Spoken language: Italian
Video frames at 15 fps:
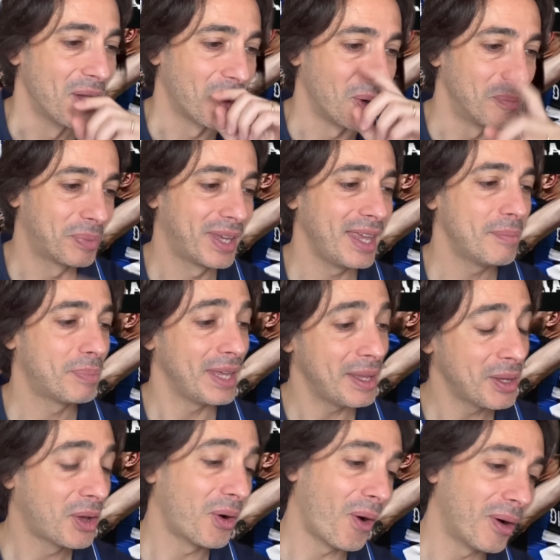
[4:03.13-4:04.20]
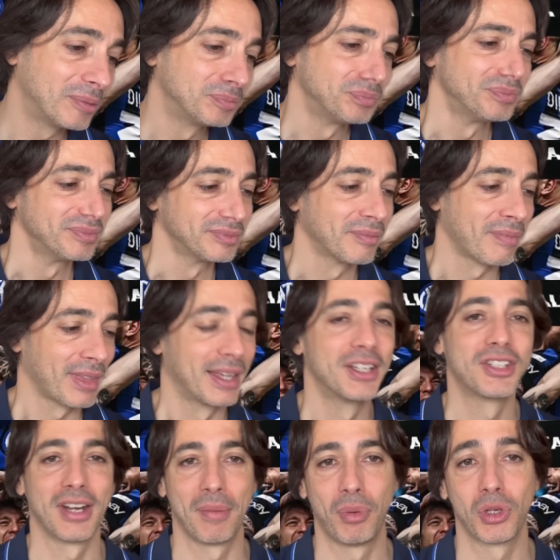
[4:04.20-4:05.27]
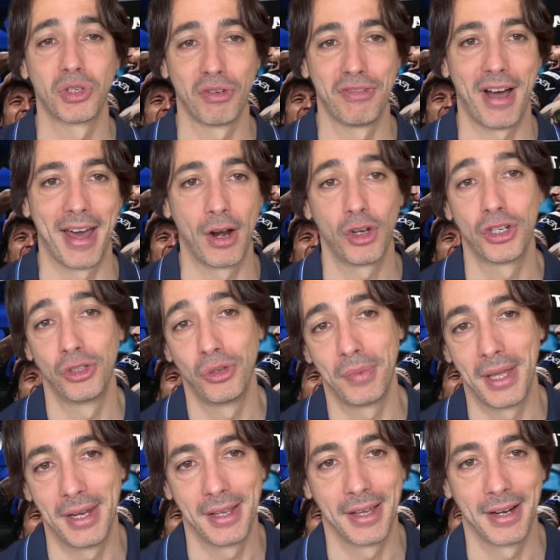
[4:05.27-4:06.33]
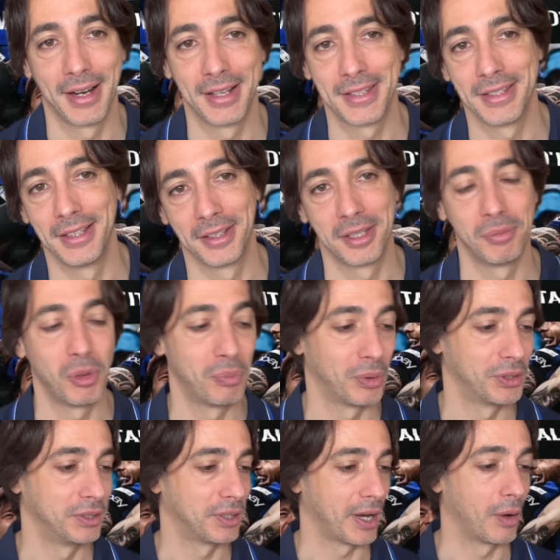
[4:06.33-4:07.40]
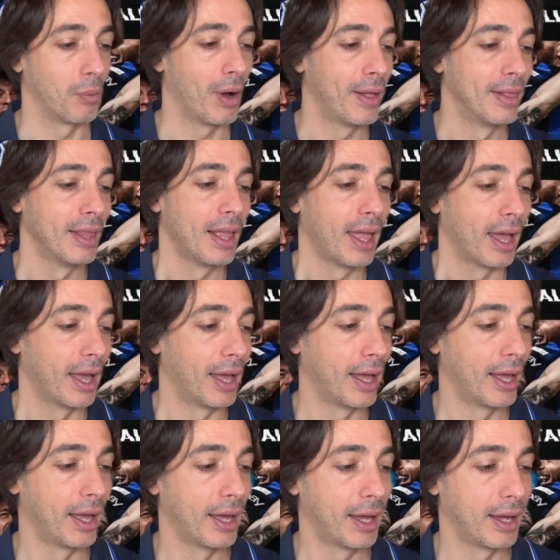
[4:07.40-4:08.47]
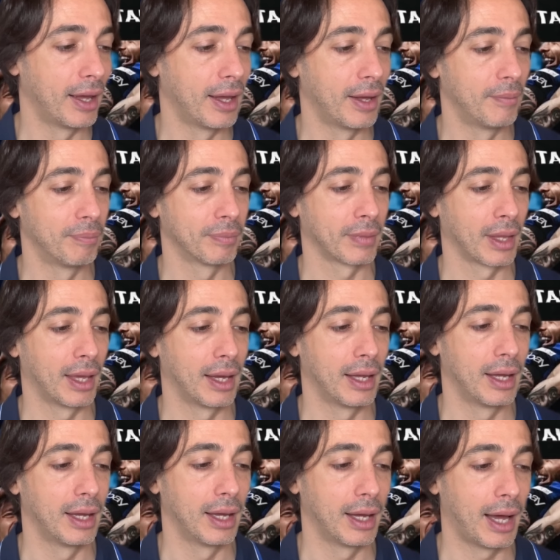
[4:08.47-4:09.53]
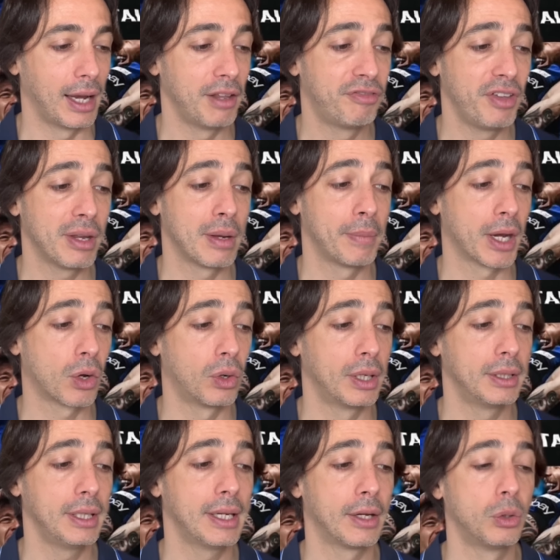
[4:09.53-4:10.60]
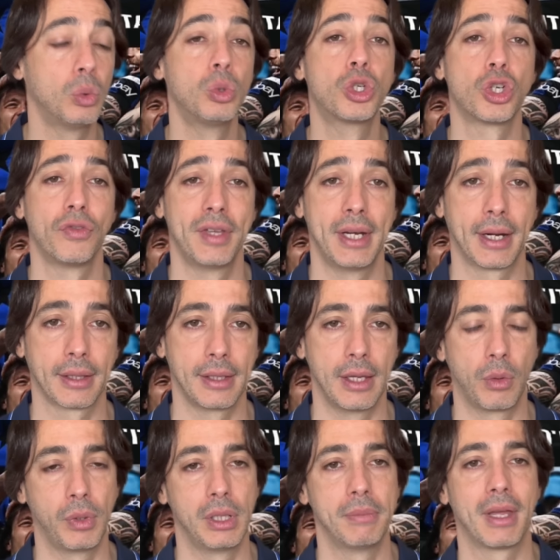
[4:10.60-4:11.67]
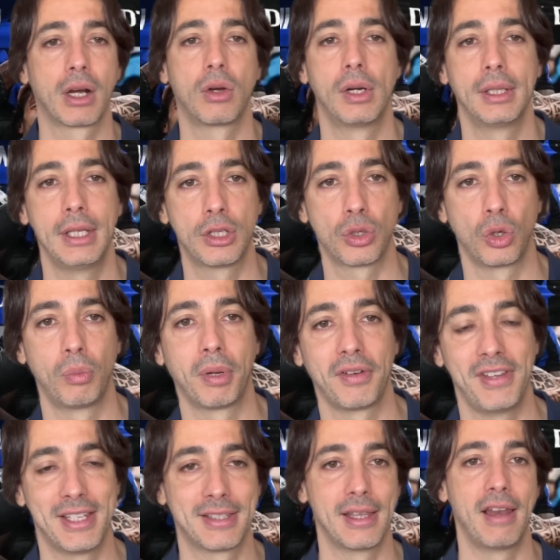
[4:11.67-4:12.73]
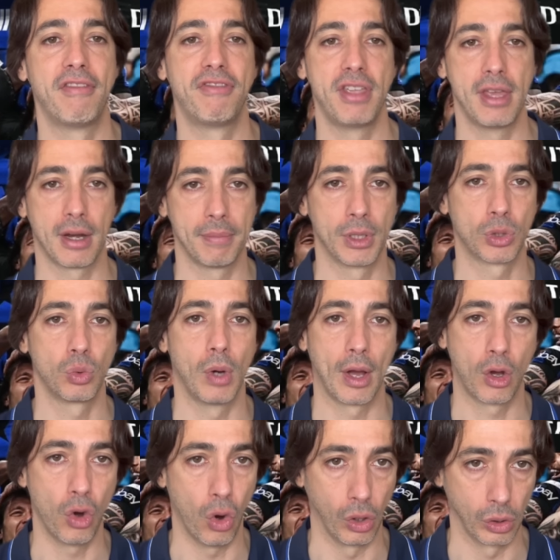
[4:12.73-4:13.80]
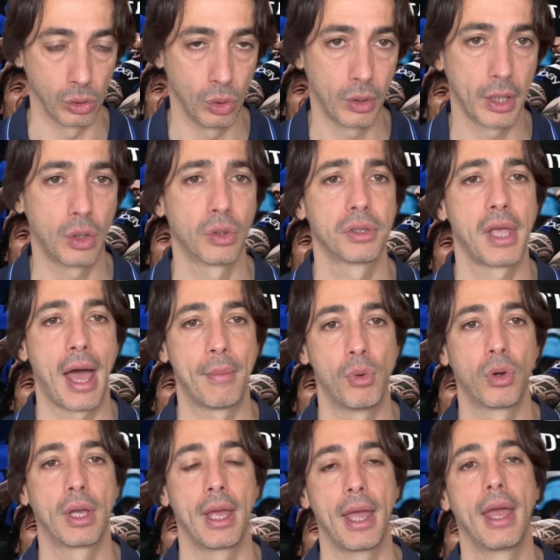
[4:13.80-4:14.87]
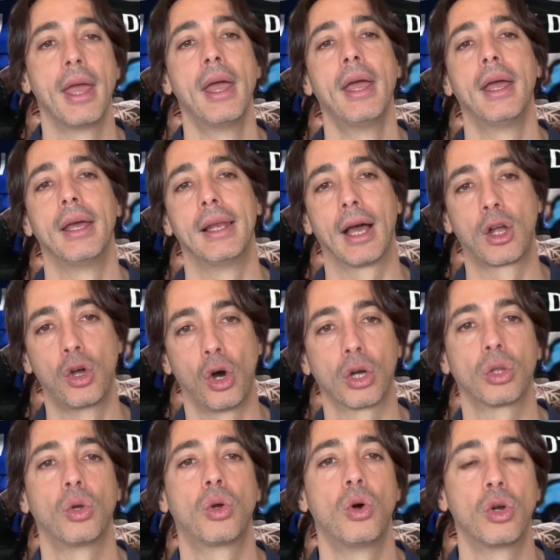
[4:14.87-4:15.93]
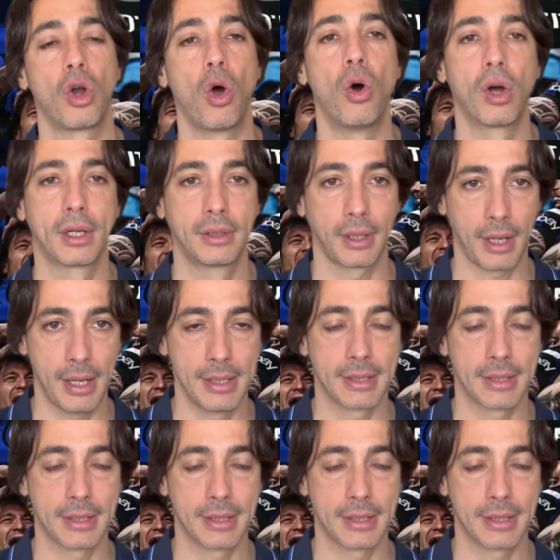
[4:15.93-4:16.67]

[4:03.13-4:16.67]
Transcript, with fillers: con Chi ce la posso fare oggi domenica ragazzi datemi un po' di tregua ehm, eh, alle firme mercoledì l'annuncio venerdì quindi mercoledì sono previste le firme sull'accordo ricordiamo che l'accordo con Octree